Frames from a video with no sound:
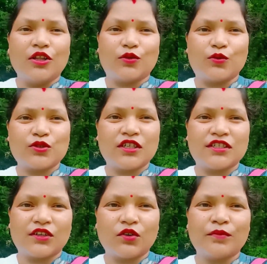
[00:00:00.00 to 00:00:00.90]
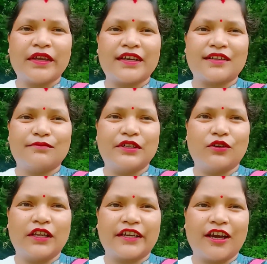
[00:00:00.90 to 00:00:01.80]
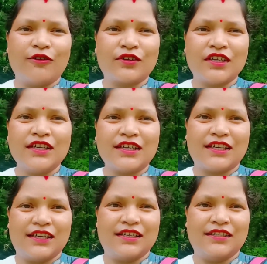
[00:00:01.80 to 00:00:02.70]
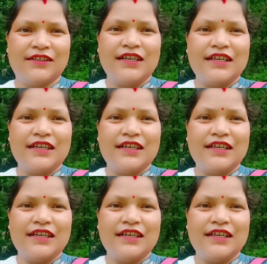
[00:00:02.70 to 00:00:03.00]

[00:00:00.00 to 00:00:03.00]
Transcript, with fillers: तो उस दिन ज़रूर मैं एक वीडियो लेके आऊँगी कि